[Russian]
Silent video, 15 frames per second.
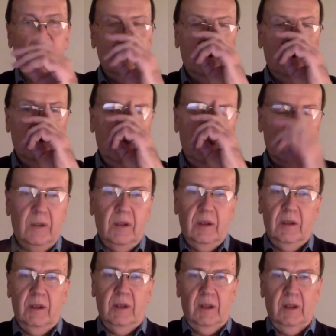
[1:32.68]
этого вот
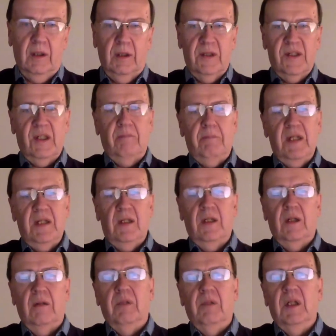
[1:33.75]
э,
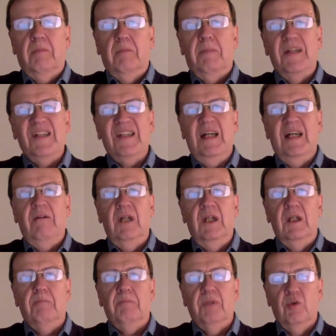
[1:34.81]
события было
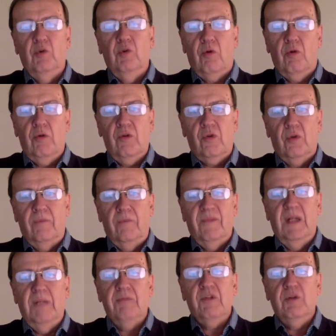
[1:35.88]
поставлено под угрозу
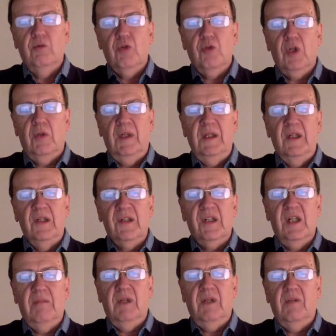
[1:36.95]
обслуживание
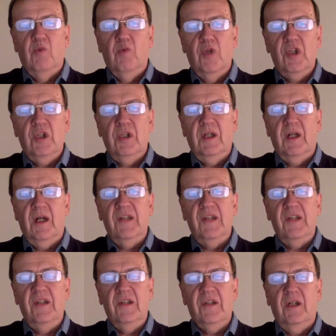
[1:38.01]
самых мощных
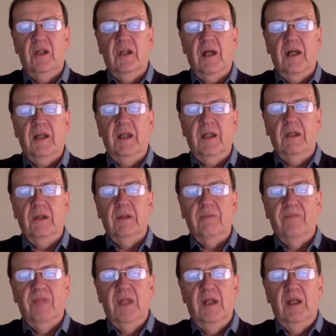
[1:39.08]
российских ракет.
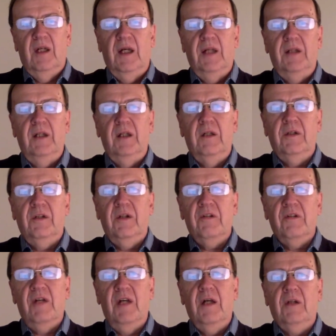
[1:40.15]
Это
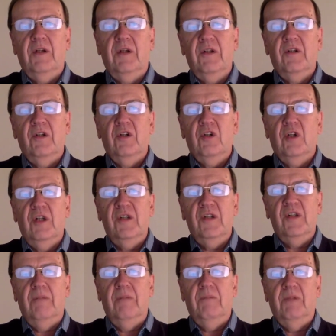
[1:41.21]

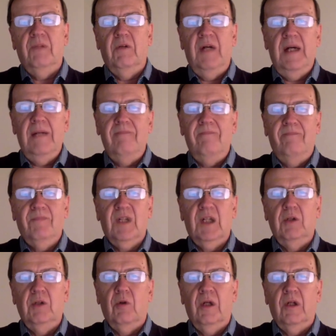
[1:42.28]
Р-36М2
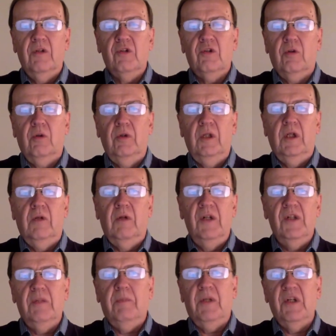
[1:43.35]
которые
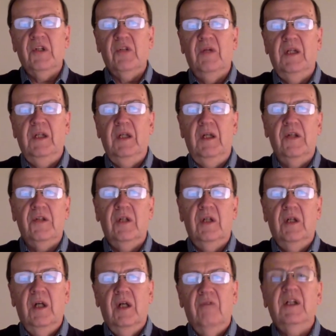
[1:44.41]
конструировались и производились
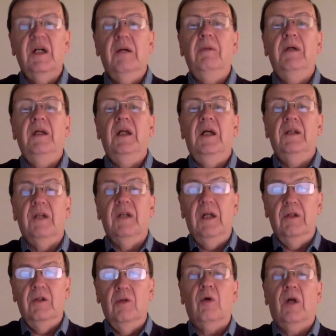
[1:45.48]
в КБ Янгеля
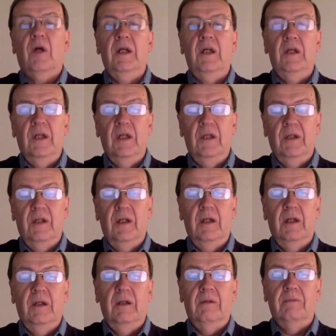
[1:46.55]
на Украине.
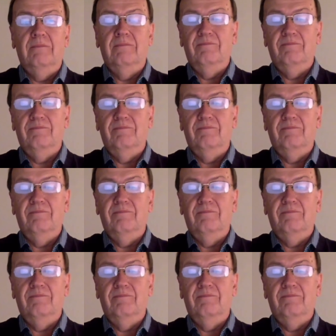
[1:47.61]
Это